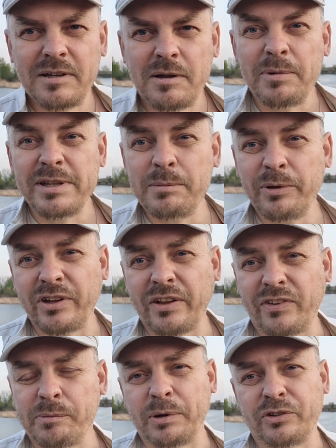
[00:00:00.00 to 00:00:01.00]

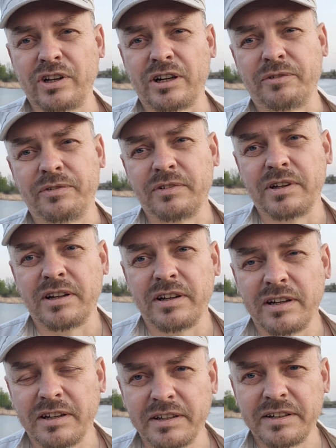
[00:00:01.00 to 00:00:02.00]
минимизации пожаров.
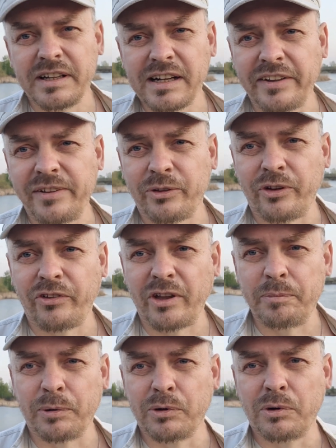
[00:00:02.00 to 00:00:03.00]
Э, я хотел
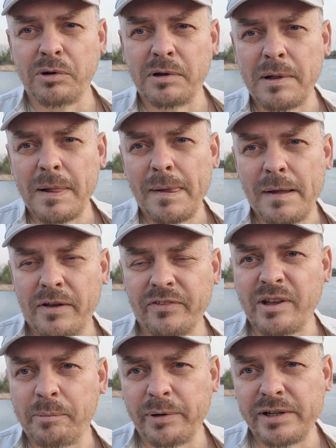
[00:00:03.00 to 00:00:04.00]
сказать про
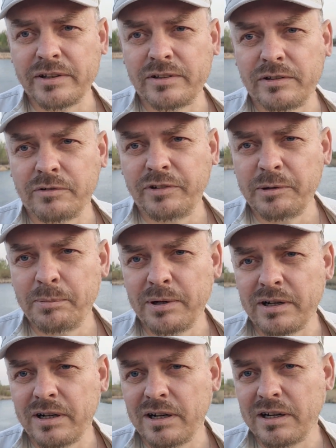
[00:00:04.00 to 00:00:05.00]
запрет
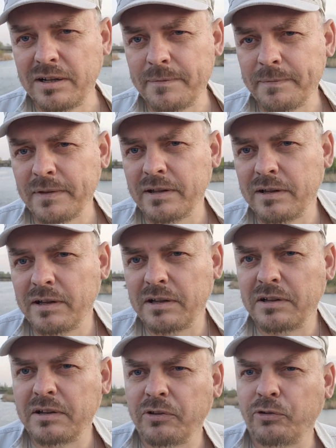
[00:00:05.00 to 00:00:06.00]
выбора
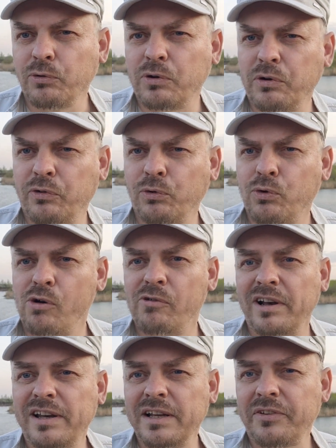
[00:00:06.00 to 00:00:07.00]

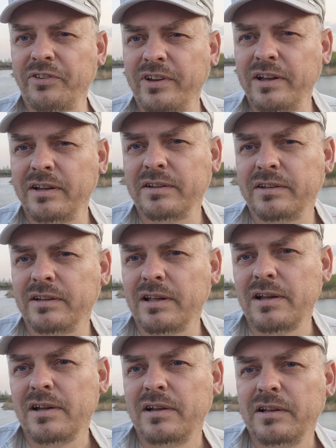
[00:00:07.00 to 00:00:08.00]
сухого леса,
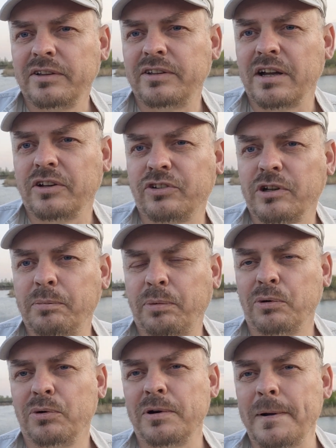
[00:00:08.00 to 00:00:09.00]
также
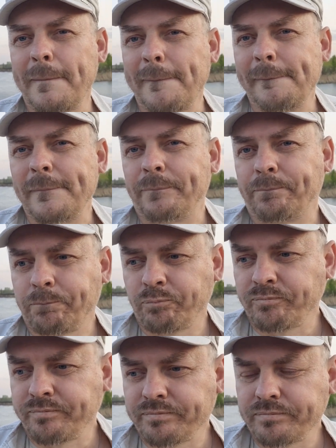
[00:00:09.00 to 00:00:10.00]
про
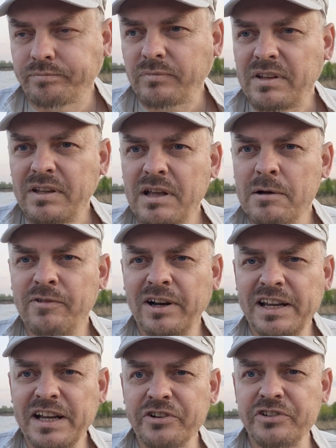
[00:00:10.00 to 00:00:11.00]
ну,
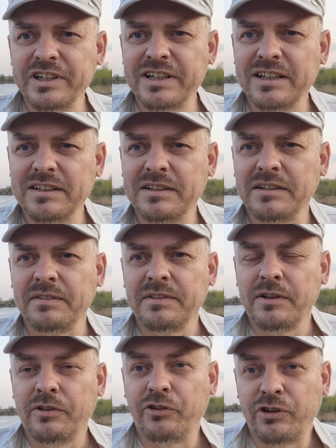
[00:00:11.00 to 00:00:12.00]
валежника.
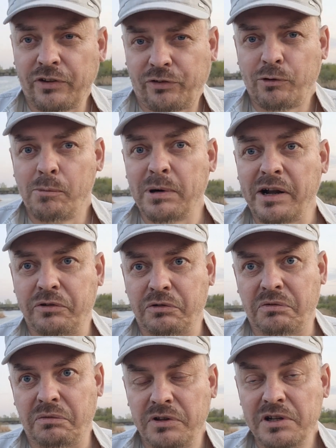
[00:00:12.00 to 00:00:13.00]
Сейчас его брать
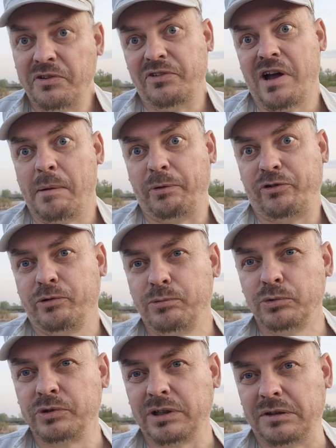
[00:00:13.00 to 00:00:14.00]
нельзя
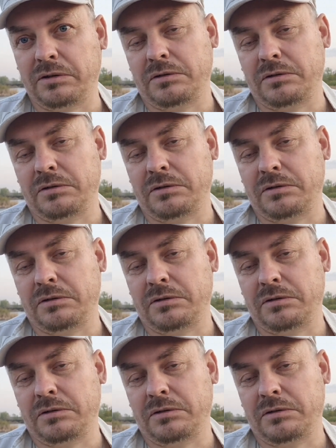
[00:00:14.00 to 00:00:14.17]
почему-то.